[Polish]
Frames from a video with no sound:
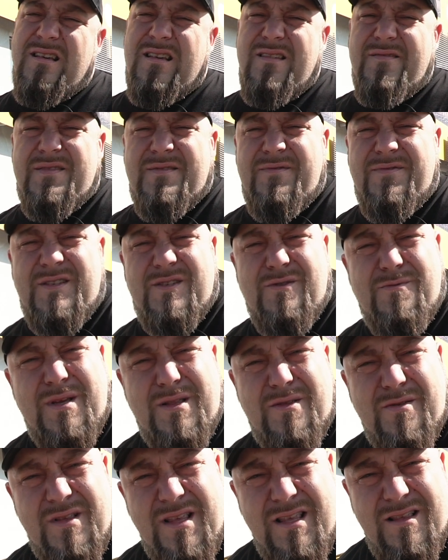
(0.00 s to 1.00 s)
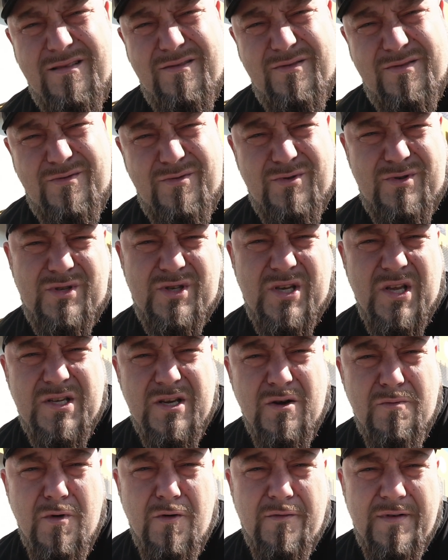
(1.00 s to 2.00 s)
i w sumie to już
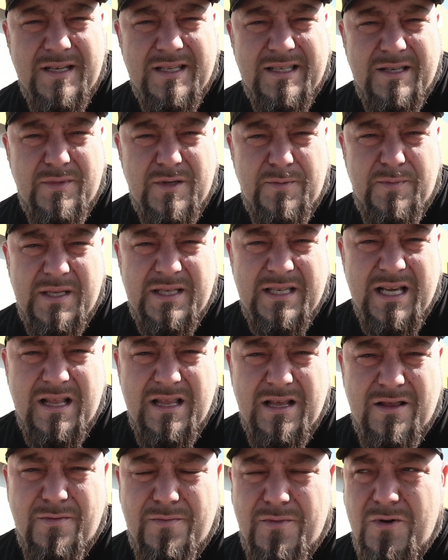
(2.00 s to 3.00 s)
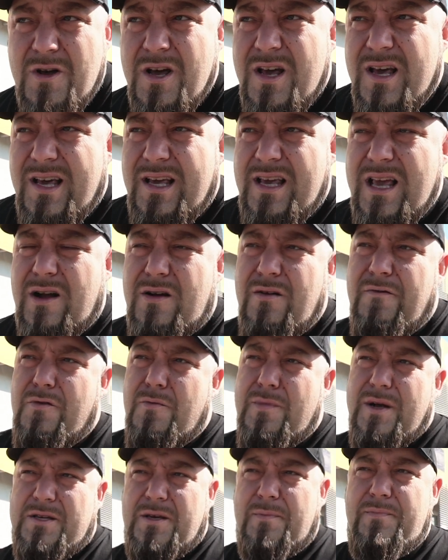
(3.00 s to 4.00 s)
trzecia umowa z nim spisana, no bo jaką
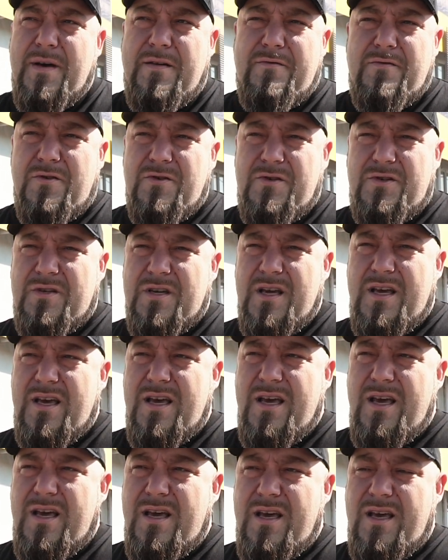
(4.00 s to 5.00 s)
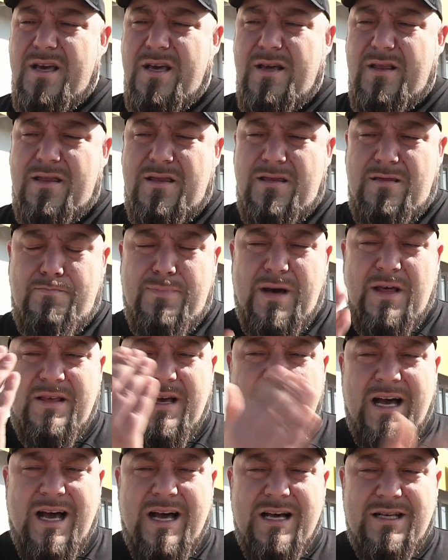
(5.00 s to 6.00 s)
Wy macie pewność, że e, pan
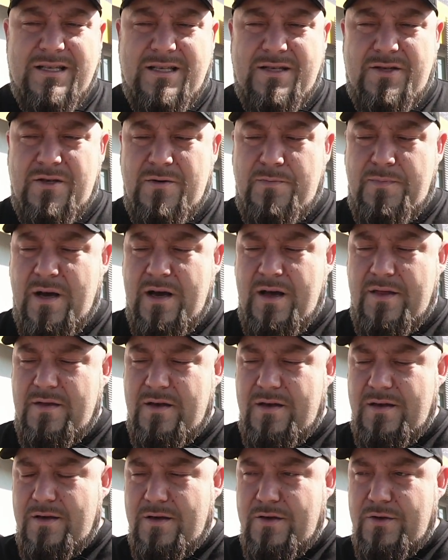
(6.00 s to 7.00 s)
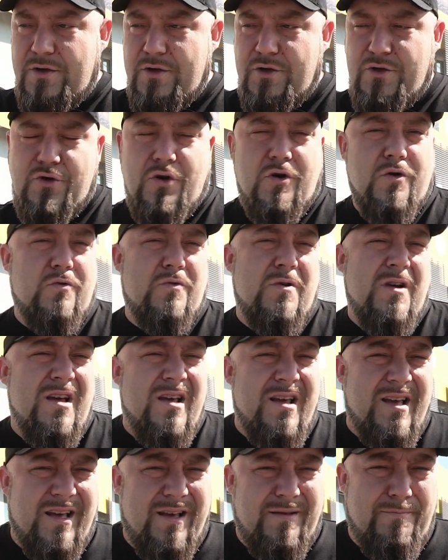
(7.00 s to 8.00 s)
Hans czy pan e, Dijon
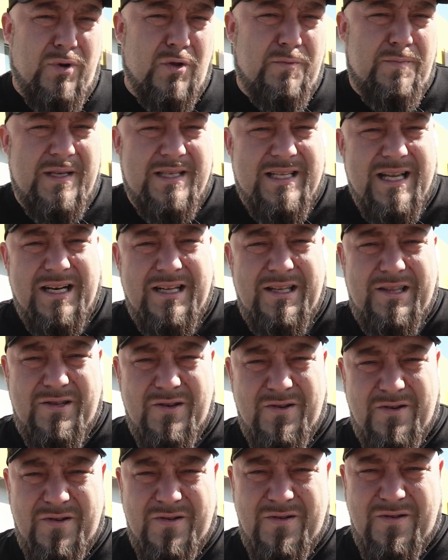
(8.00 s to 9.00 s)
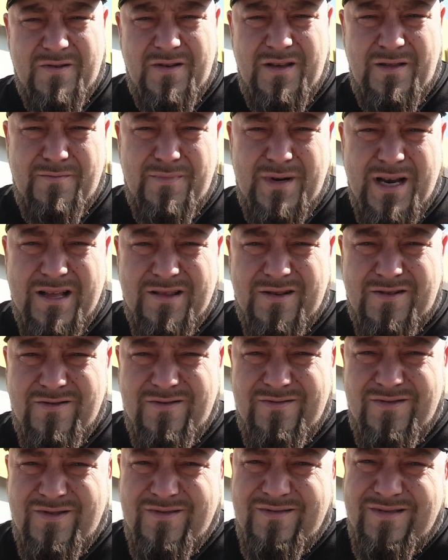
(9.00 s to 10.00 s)
podpisali to in
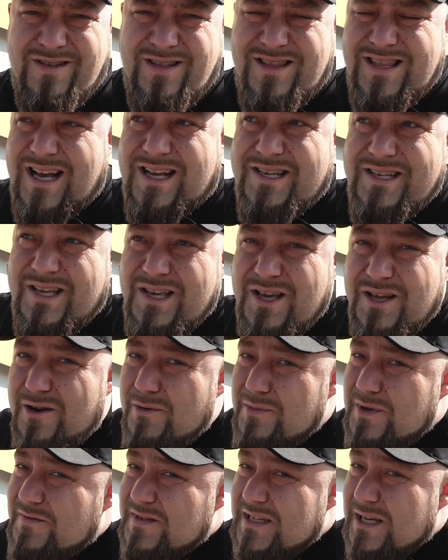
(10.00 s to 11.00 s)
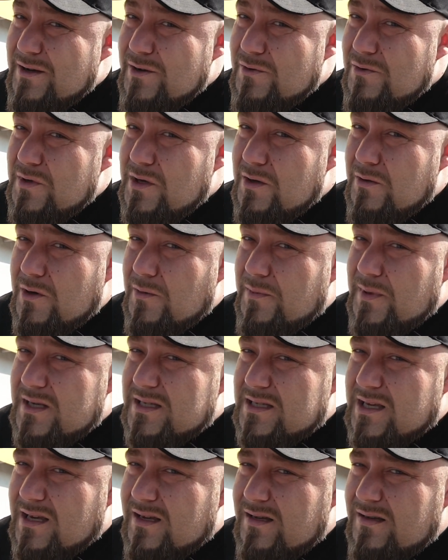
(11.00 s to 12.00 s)
blanco? No, no tak się nie robi w całej Unii
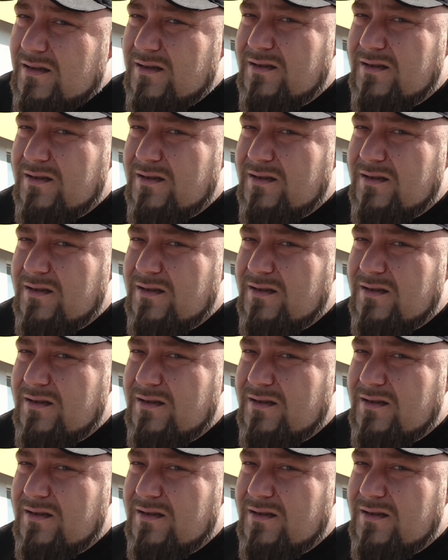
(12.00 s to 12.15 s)
Europejskiej.